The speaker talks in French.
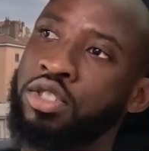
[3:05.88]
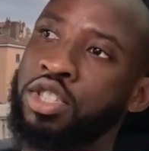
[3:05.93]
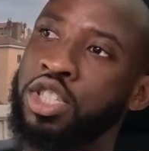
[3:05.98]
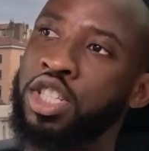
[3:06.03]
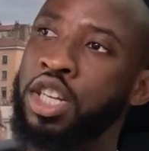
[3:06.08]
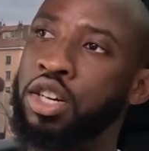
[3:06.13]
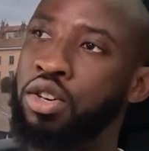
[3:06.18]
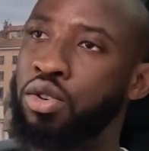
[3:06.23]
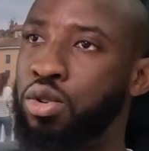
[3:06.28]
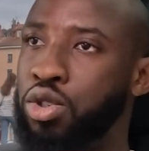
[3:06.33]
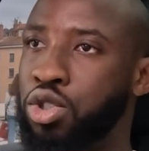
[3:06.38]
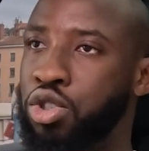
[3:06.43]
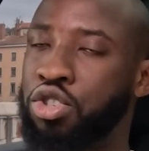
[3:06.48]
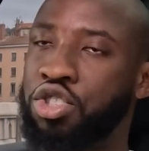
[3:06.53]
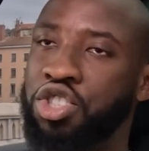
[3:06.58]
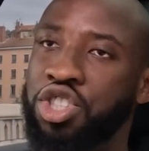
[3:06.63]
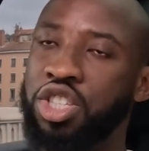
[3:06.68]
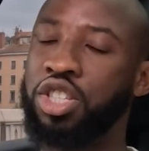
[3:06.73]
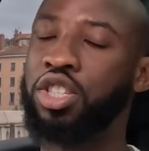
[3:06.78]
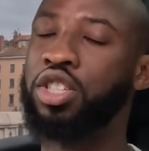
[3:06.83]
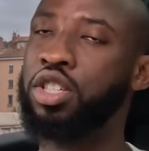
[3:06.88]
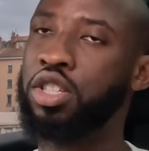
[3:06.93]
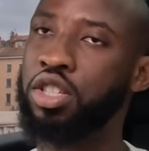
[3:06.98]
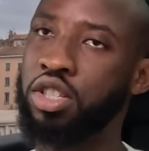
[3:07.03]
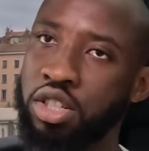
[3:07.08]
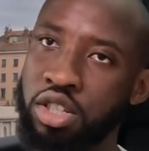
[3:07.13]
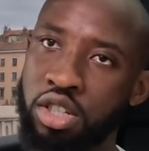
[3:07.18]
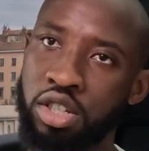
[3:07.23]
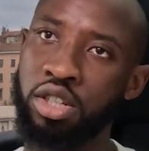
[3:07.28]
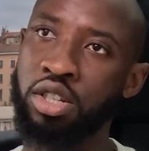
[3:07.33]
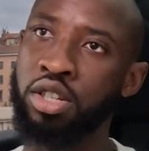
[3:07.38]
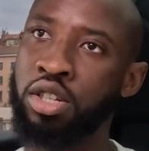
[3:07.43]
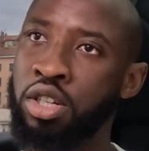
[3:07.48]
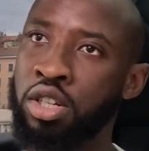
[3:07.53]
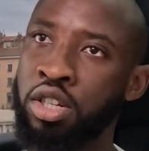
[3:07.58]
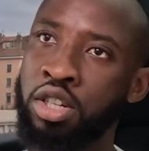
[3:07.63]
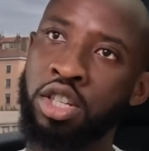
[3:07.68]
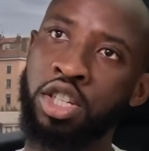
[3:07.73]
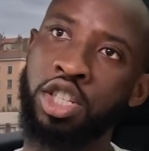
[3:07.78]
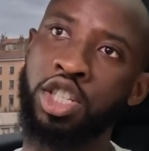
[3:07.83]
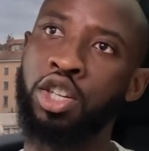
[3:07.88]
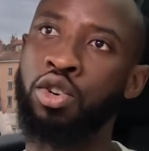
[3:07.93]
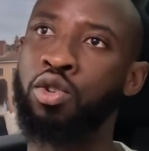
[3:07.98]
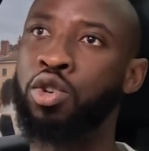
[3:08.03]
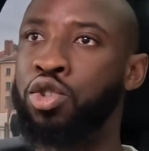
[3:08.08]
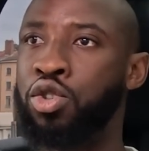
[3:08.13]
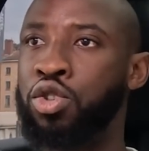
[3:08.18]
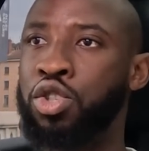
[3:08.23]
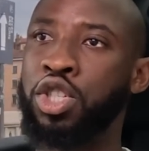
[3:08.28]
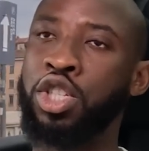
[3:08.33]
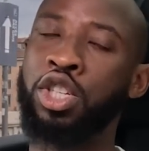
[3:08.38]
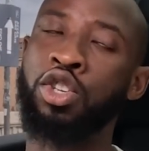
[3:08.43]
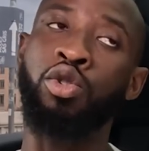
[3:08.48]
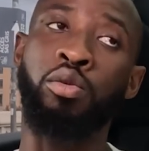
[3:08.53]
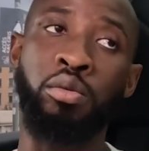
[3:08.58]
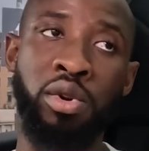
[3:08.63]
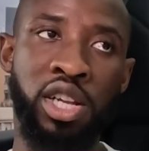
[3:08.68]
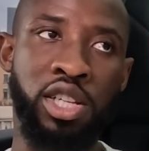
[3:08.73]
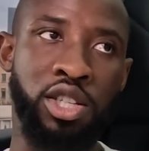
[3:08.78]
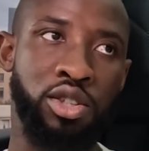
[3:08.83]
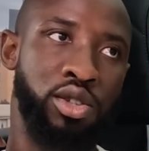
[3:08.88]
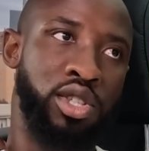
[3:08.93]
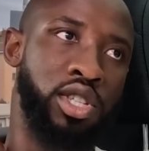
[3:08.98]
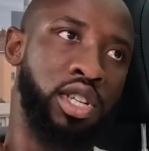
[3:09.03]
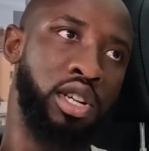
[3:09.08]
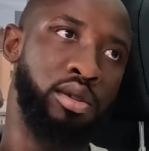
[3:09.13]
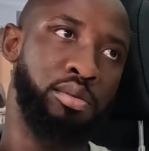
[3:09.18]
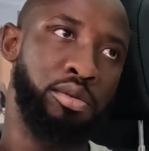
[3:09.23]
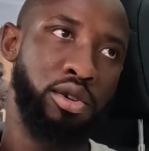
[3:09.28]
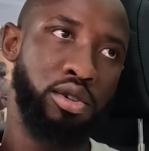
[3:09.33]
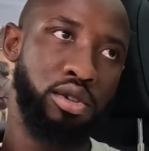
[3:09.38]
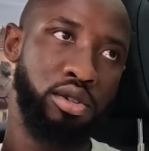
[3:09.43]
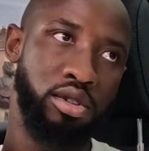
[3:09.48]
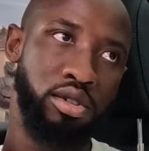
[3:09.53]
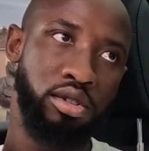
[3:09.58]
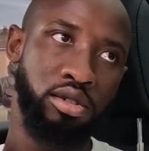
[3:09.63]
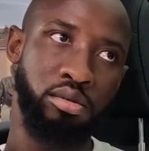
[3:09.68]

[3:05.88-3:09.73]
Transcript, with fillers: je l'ai ressenti. Je l'ai ressenti, on me l'a dit aussi à l'époque,